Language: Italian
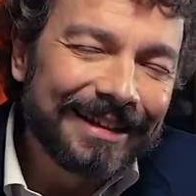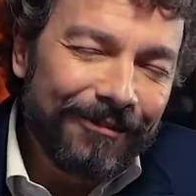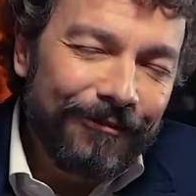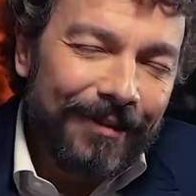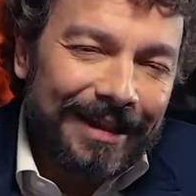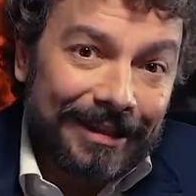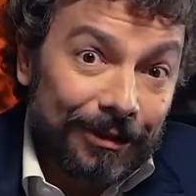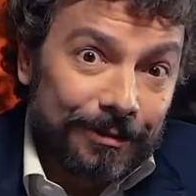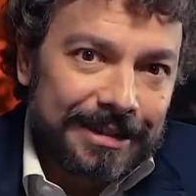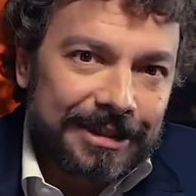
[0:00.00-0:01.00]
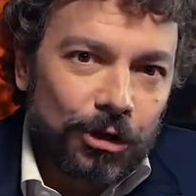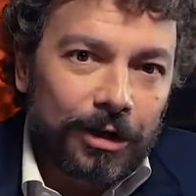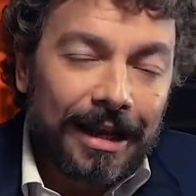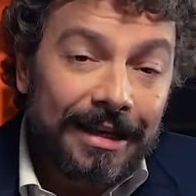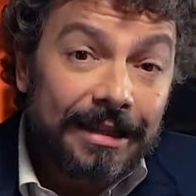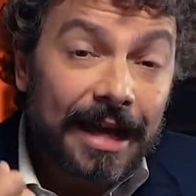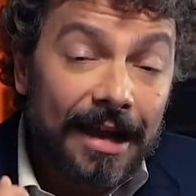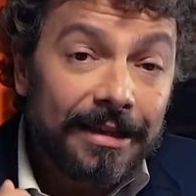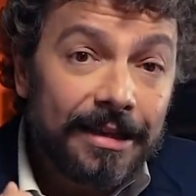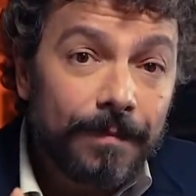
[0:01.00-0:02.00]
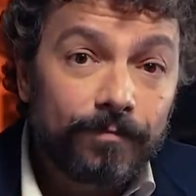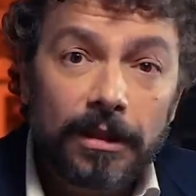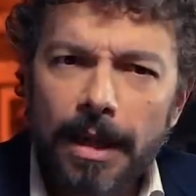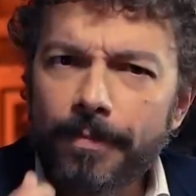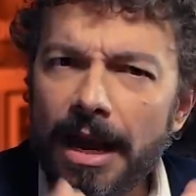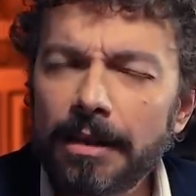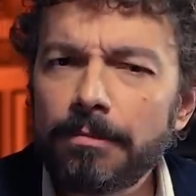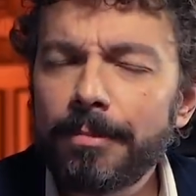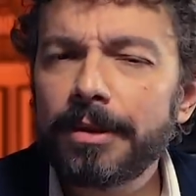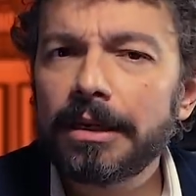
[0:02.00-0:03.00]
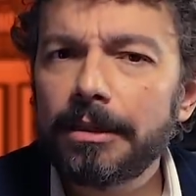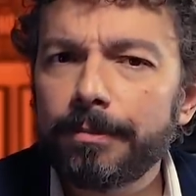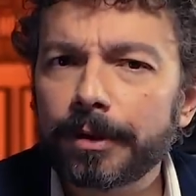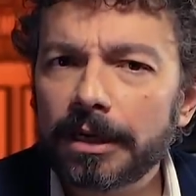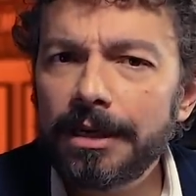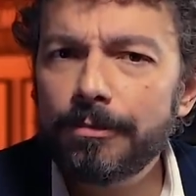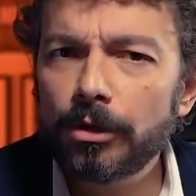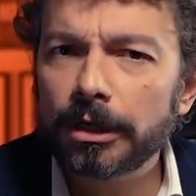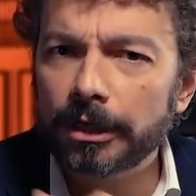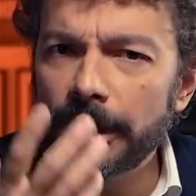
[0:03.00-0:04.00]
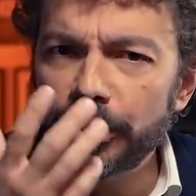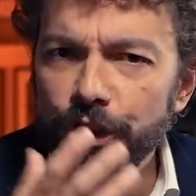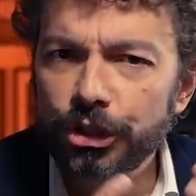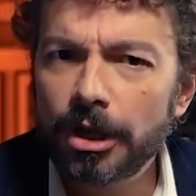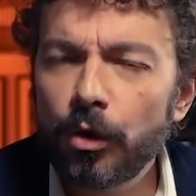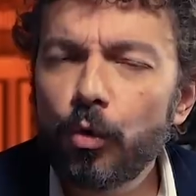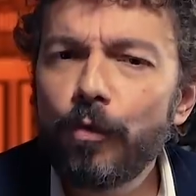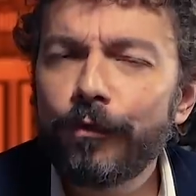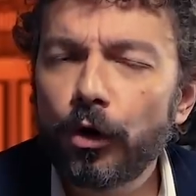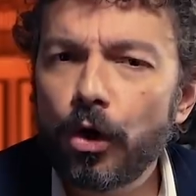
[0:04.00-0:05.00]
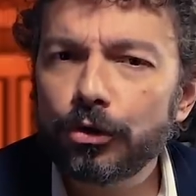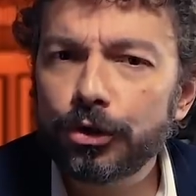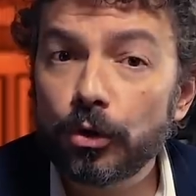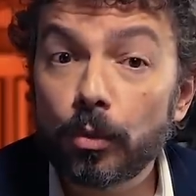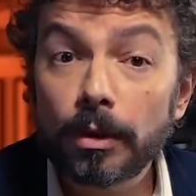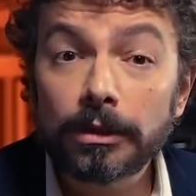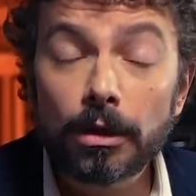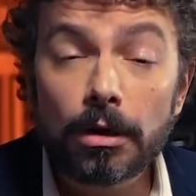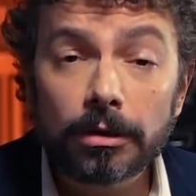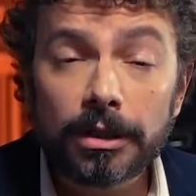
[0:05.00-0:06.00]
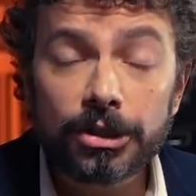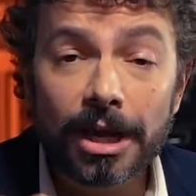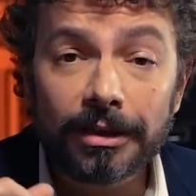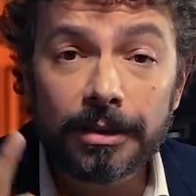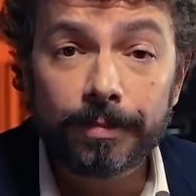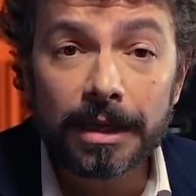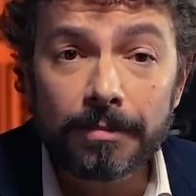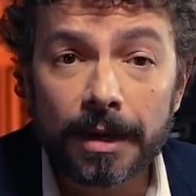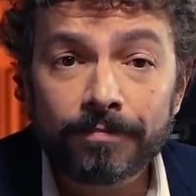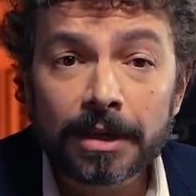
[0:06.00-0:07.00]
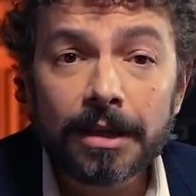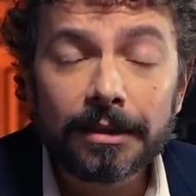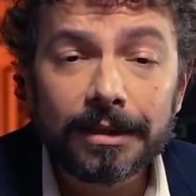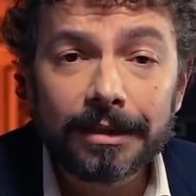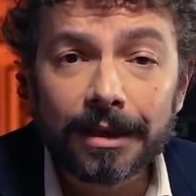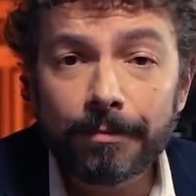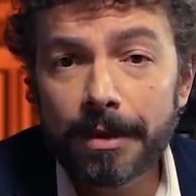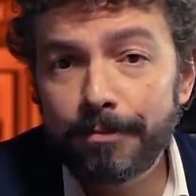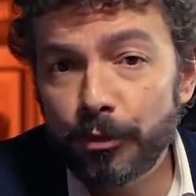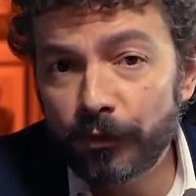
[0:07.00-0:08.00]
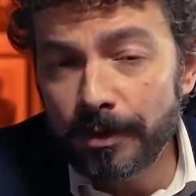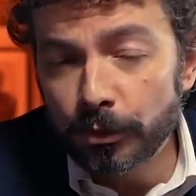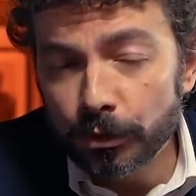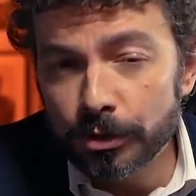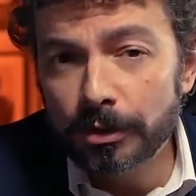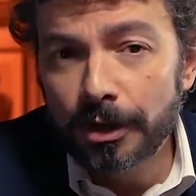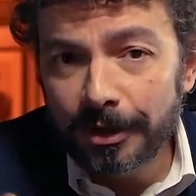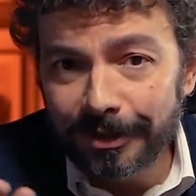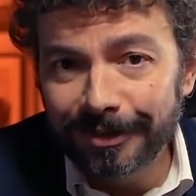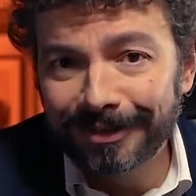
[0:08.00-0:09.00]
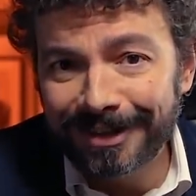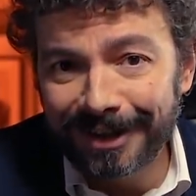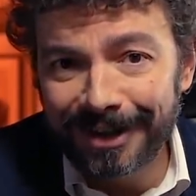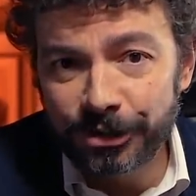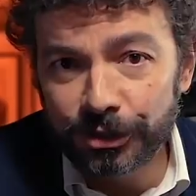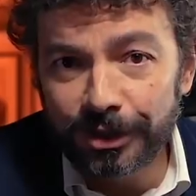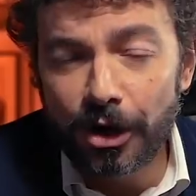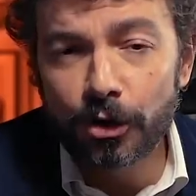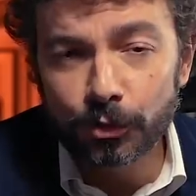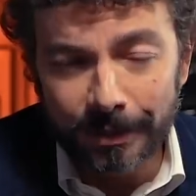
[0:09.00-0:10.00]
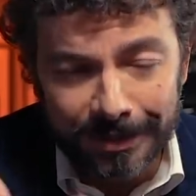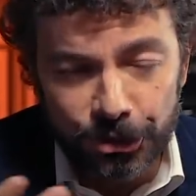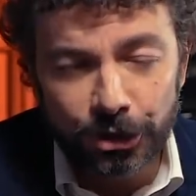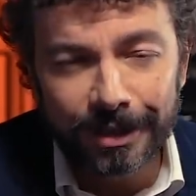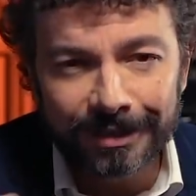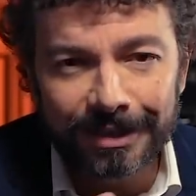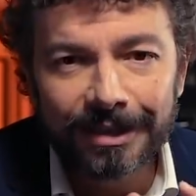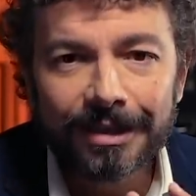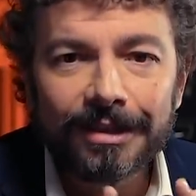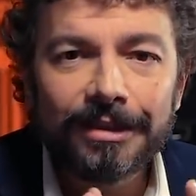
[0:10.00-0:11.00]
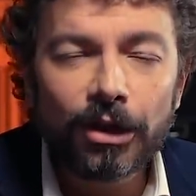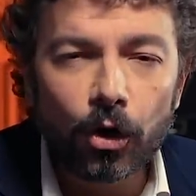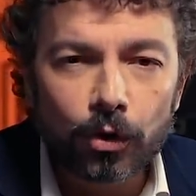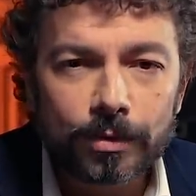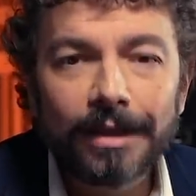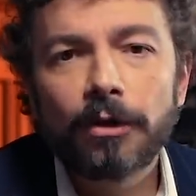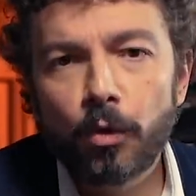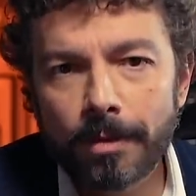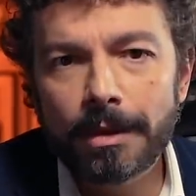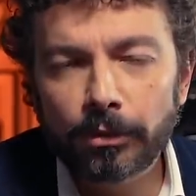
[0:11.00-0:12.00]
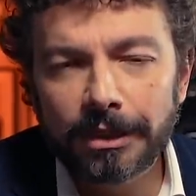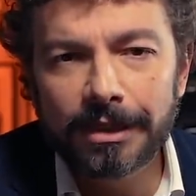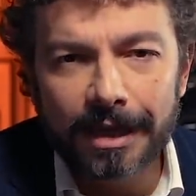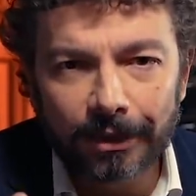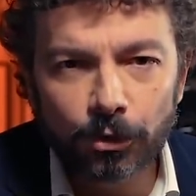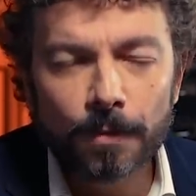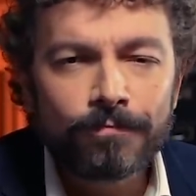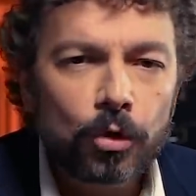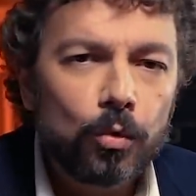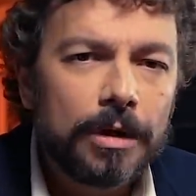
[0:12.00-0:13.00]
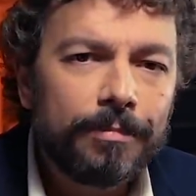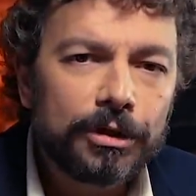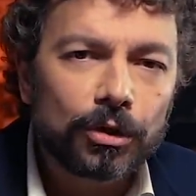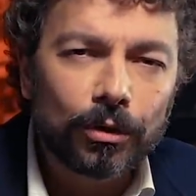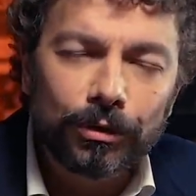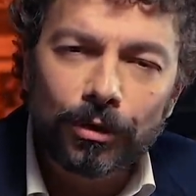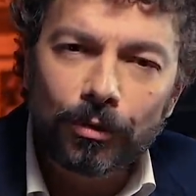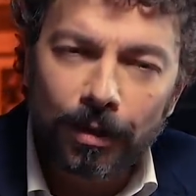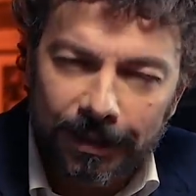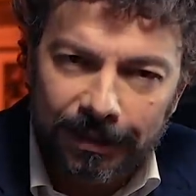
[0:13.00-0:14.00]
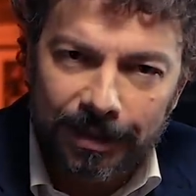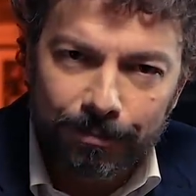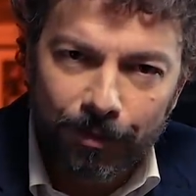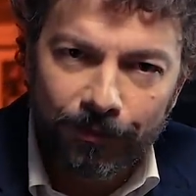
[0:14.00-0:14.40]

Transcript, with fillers: in effetti no, questa storia all'Italia la palma per il primo crash ufologico 14 anni prima del ben più famoso eh, crash di Roswell, l'incidente di Roswell a cui abbiamo dedicato un episodio qualche tempo